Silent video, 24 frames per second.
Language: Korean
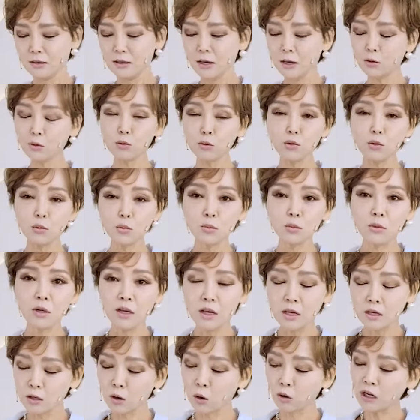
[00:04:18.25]
얘도 좀
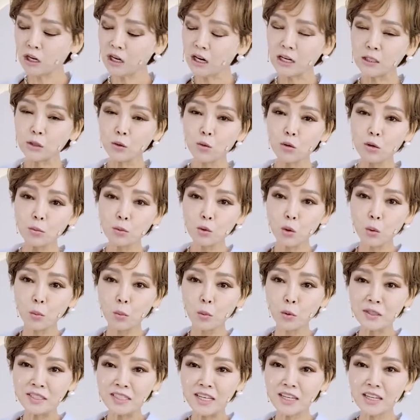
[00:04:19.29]
여기까지 올리면
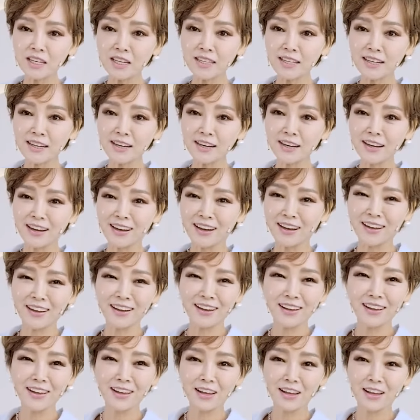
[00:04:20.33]
손목이 찡기니까
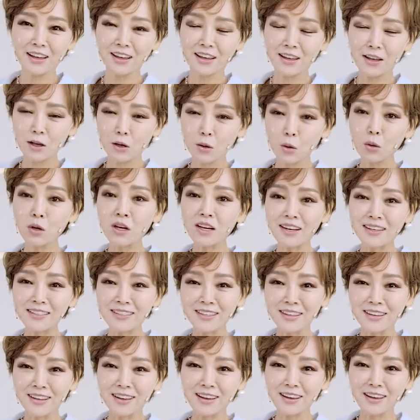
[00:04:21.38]

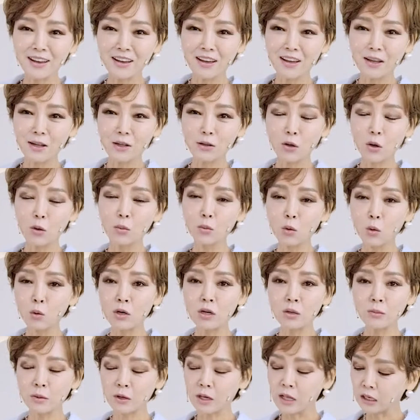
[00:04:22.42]
여기까지 너무
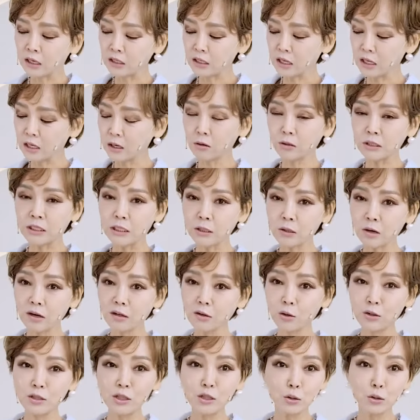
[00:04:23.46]
올리면, 근데 이거
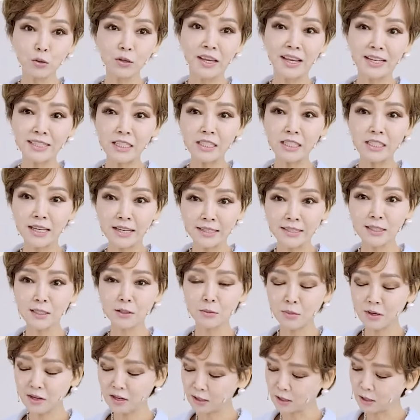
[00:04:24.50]
싫어하는 언니들도
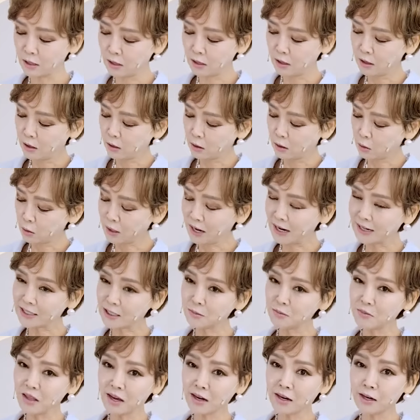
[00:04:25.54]
계시겠지만
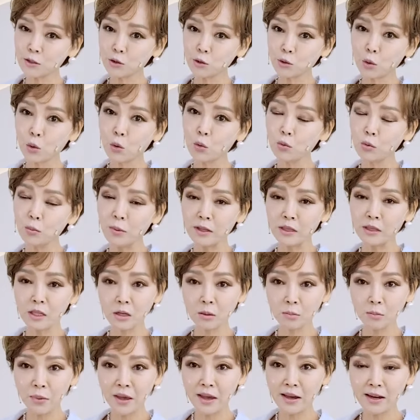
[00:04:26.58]
칼집 내가지고 고무
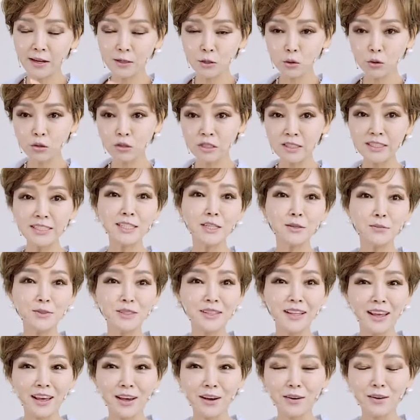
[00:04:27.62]
밴딩 빼가지고
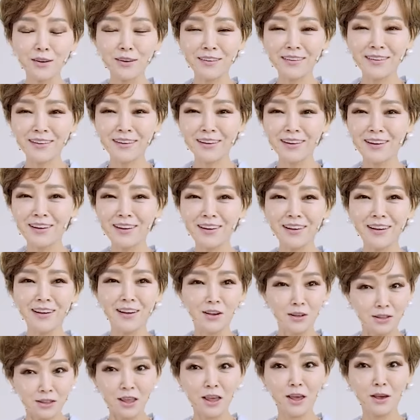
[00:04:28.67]
넣으시면
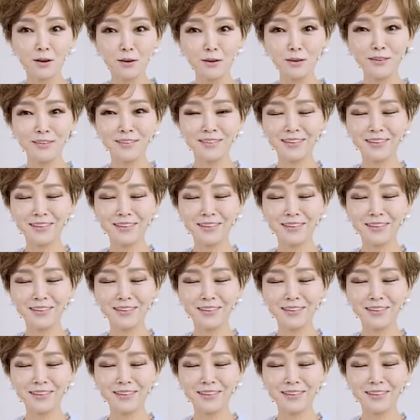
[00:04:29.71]
돼요.